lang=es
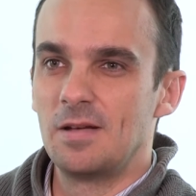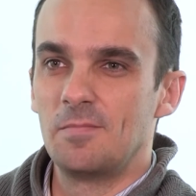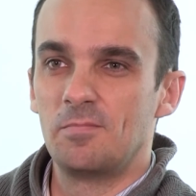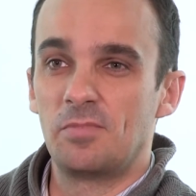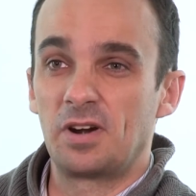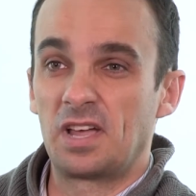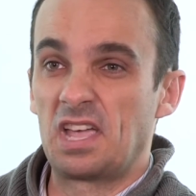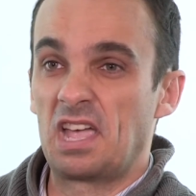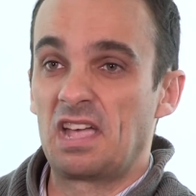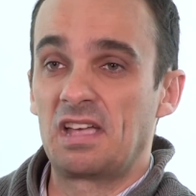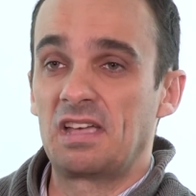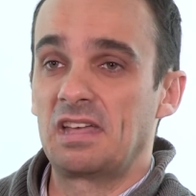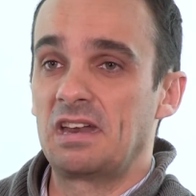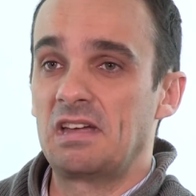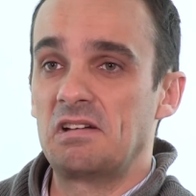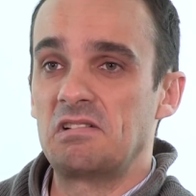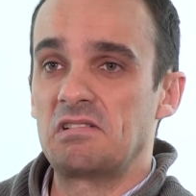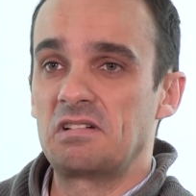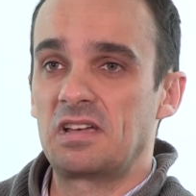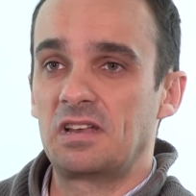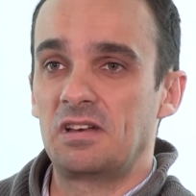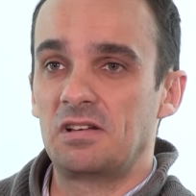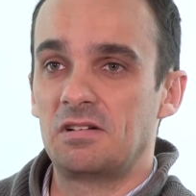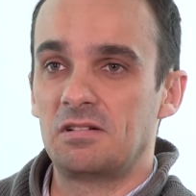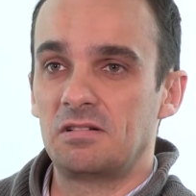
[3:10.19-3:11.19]
Porque
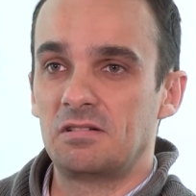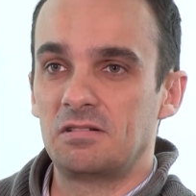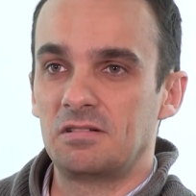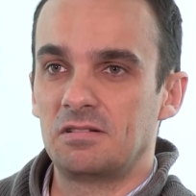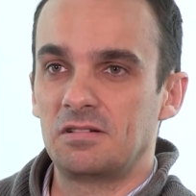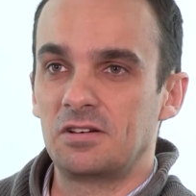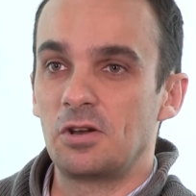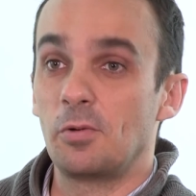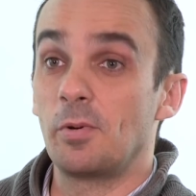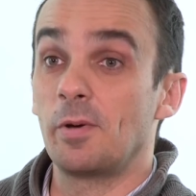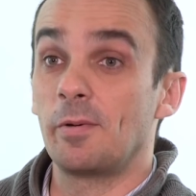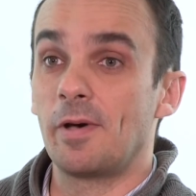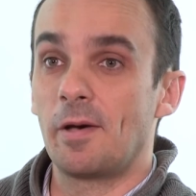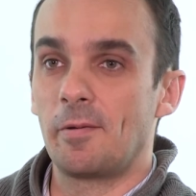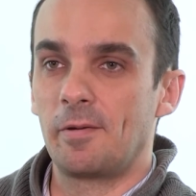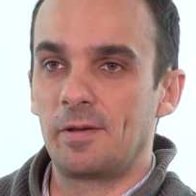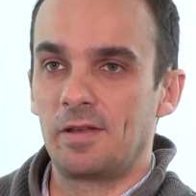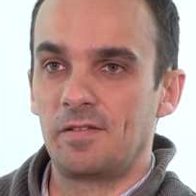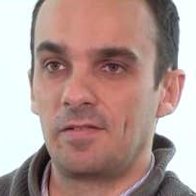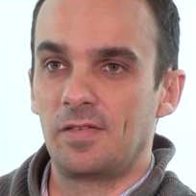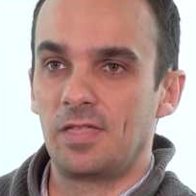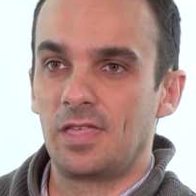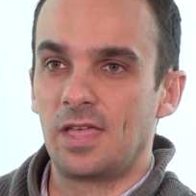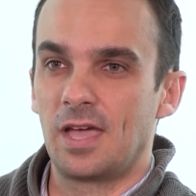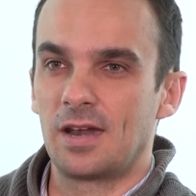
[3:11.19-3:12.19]
creo que no, no me va a
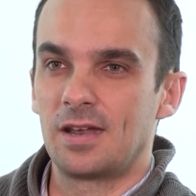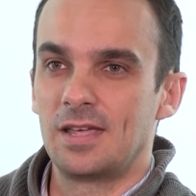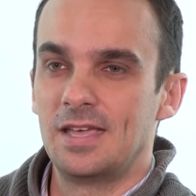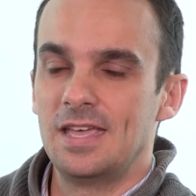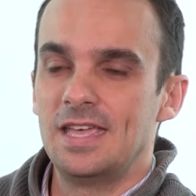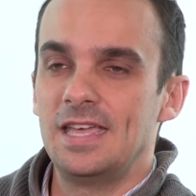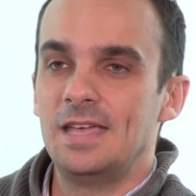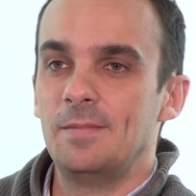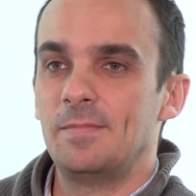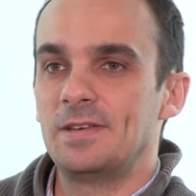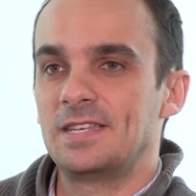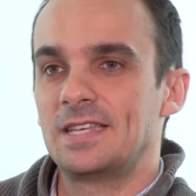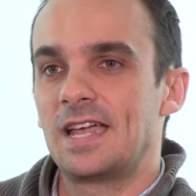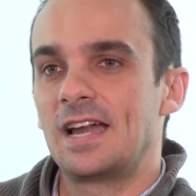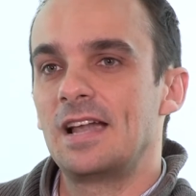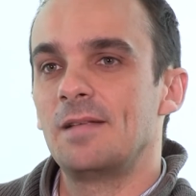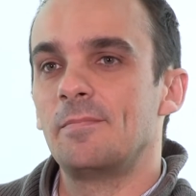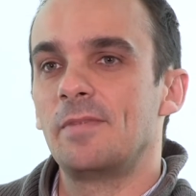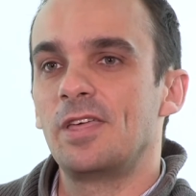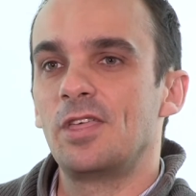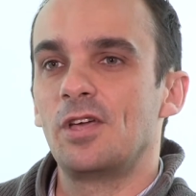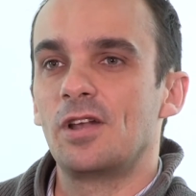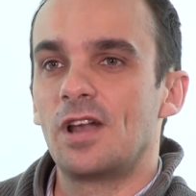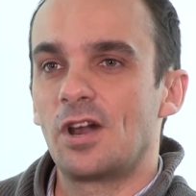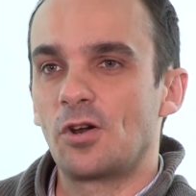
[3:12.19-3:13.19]
beneficiar. Y pensar en el
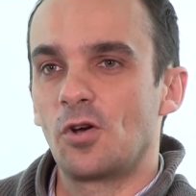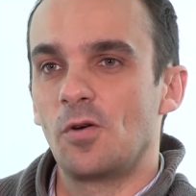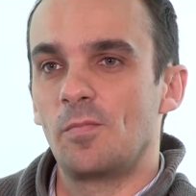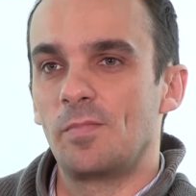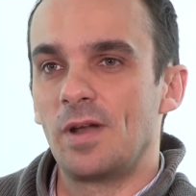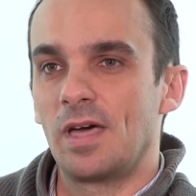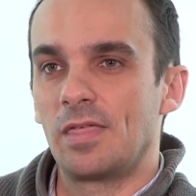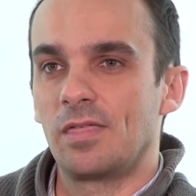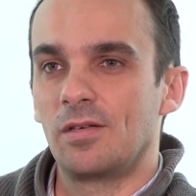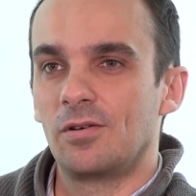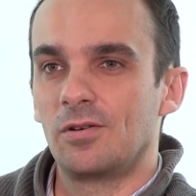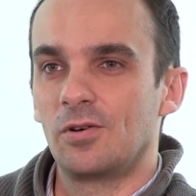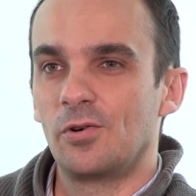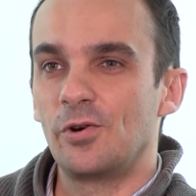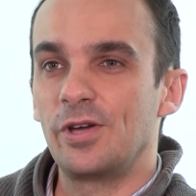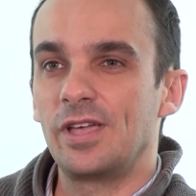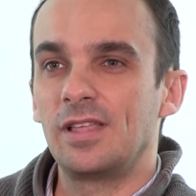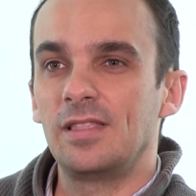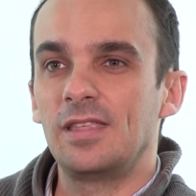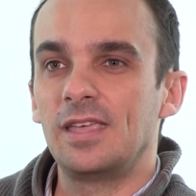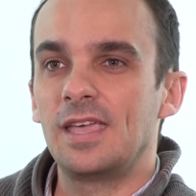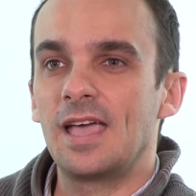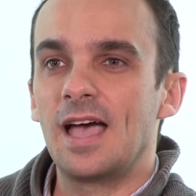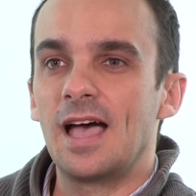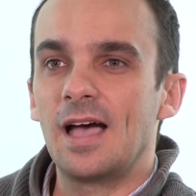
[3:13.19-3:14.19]
medio y largo plazo. Hoy
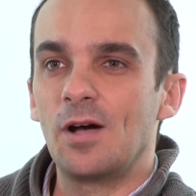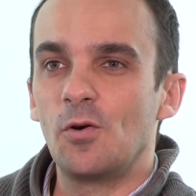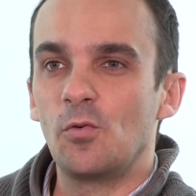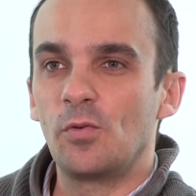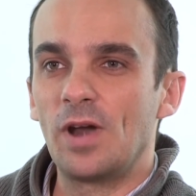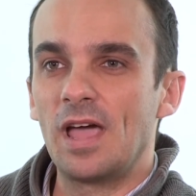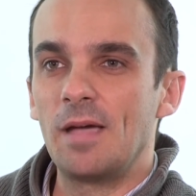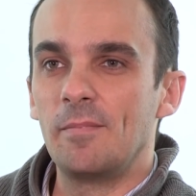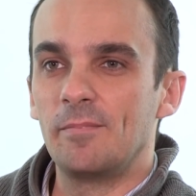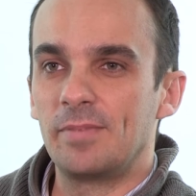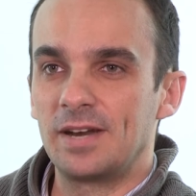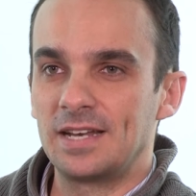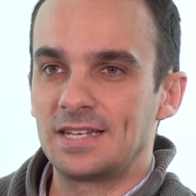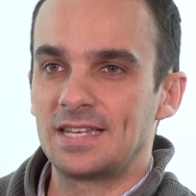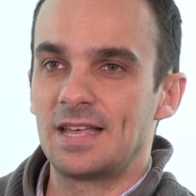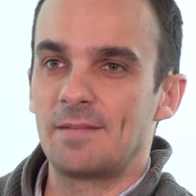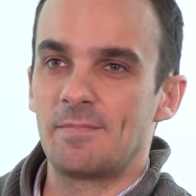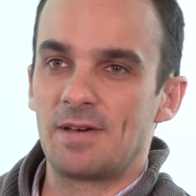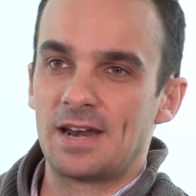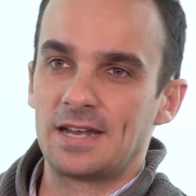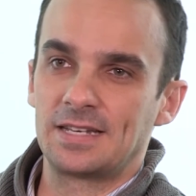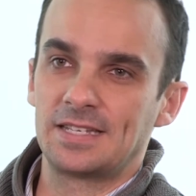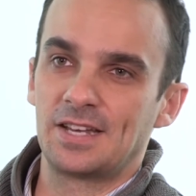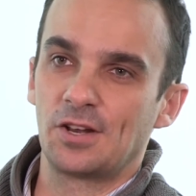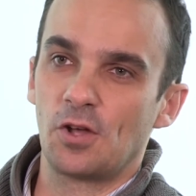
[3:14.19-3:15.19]
en día, una empresa,
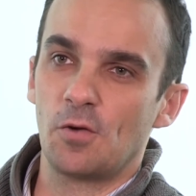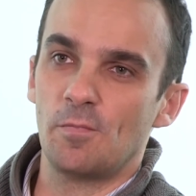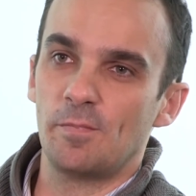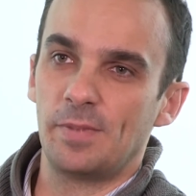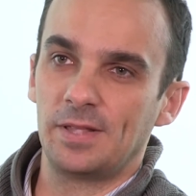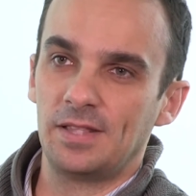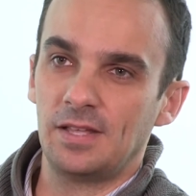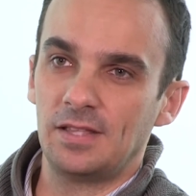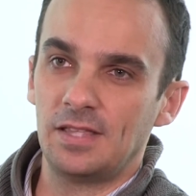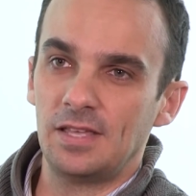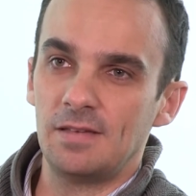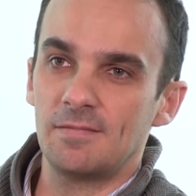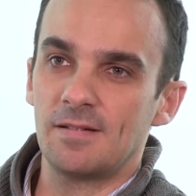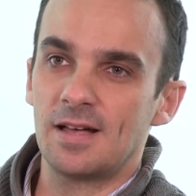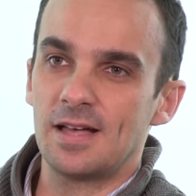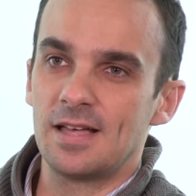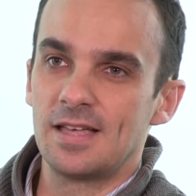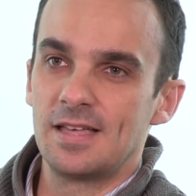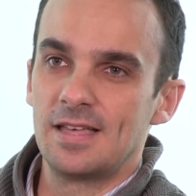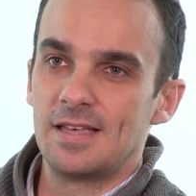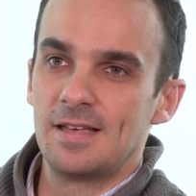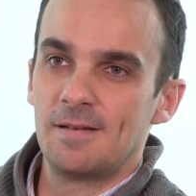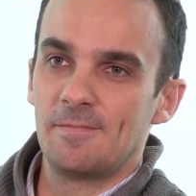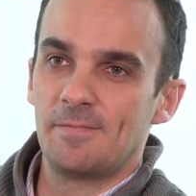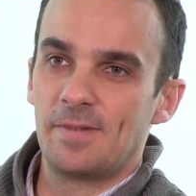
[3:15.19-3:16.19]
para ser competitiva,
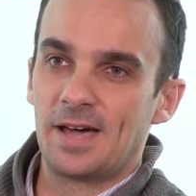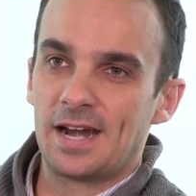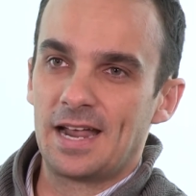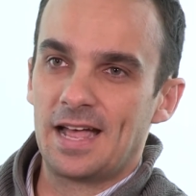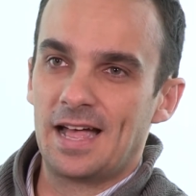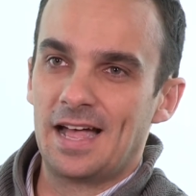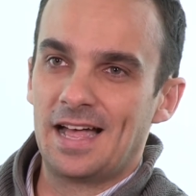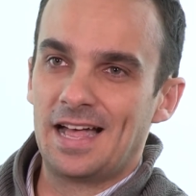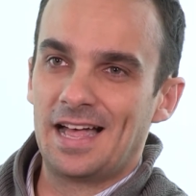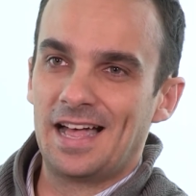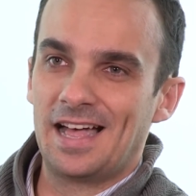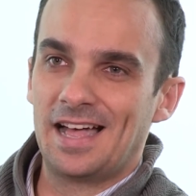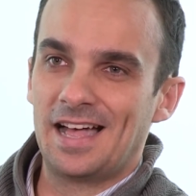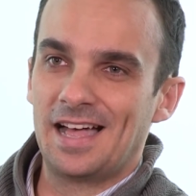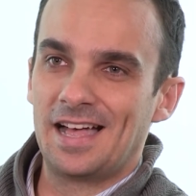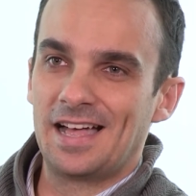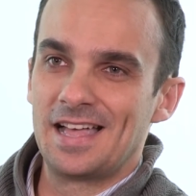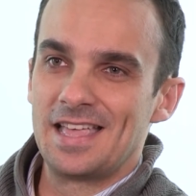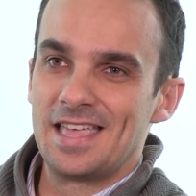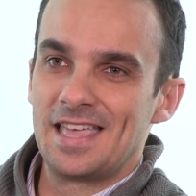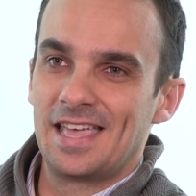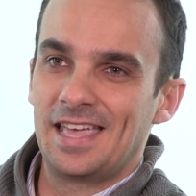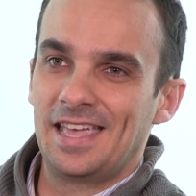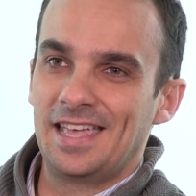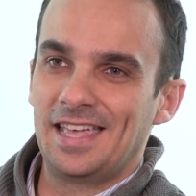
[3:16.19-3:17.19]
para
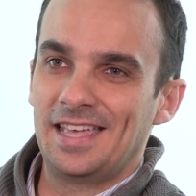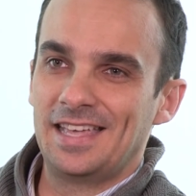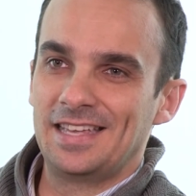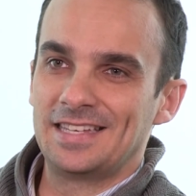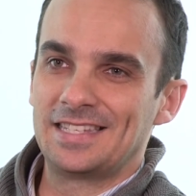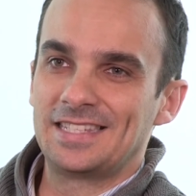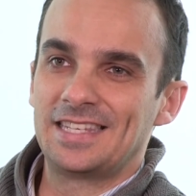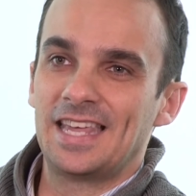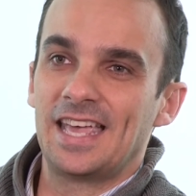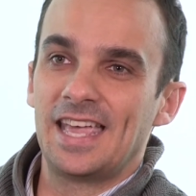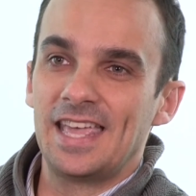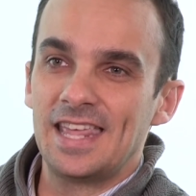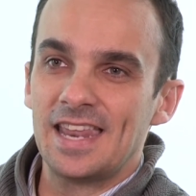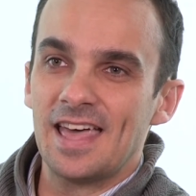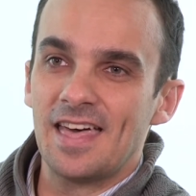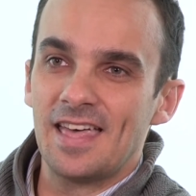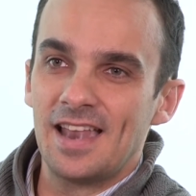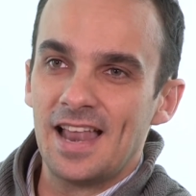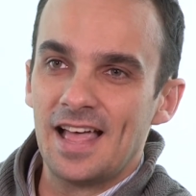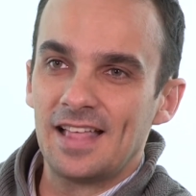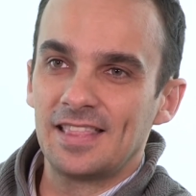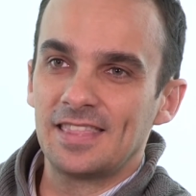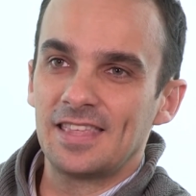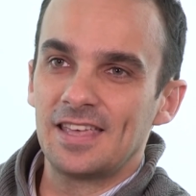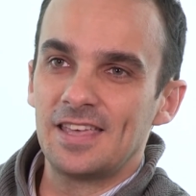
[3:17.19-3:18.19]
seguir
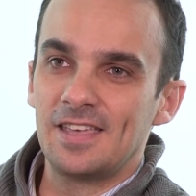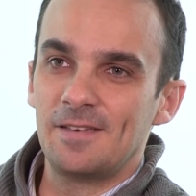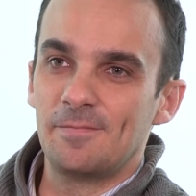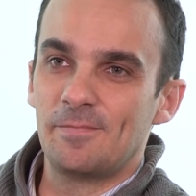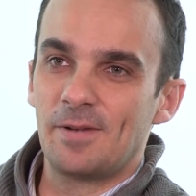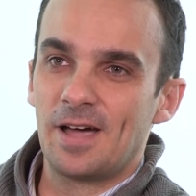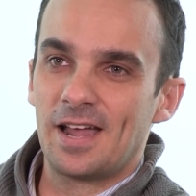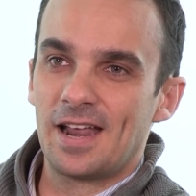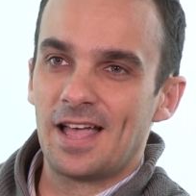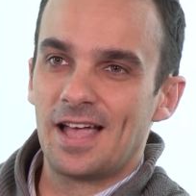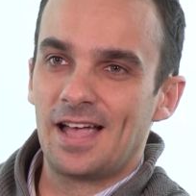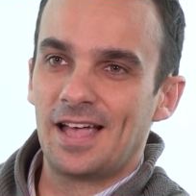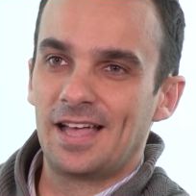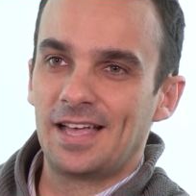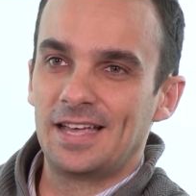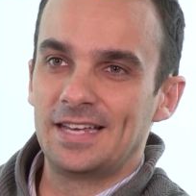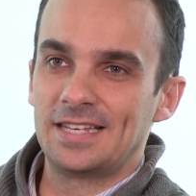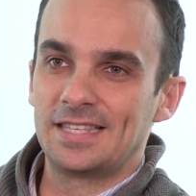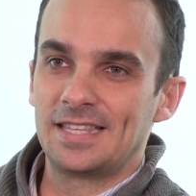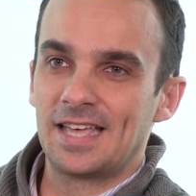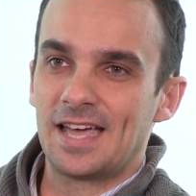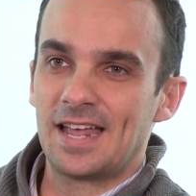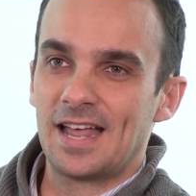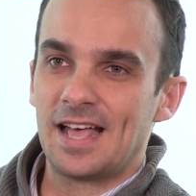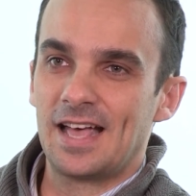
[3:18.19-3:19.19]
adelante y para
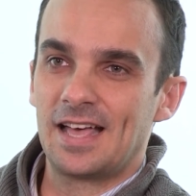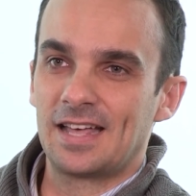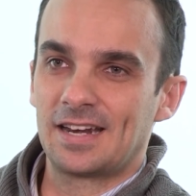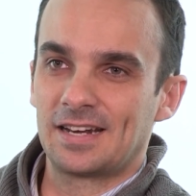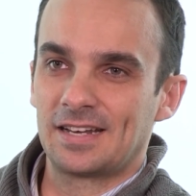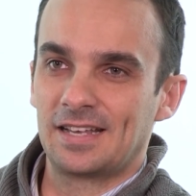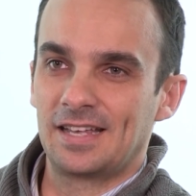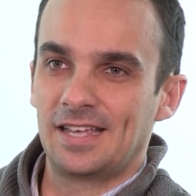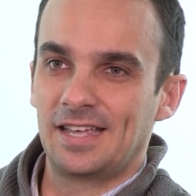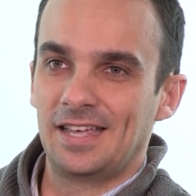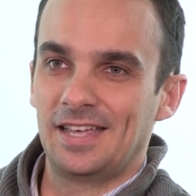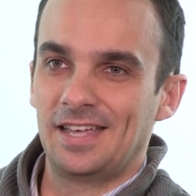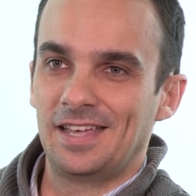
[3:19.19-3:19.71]
estar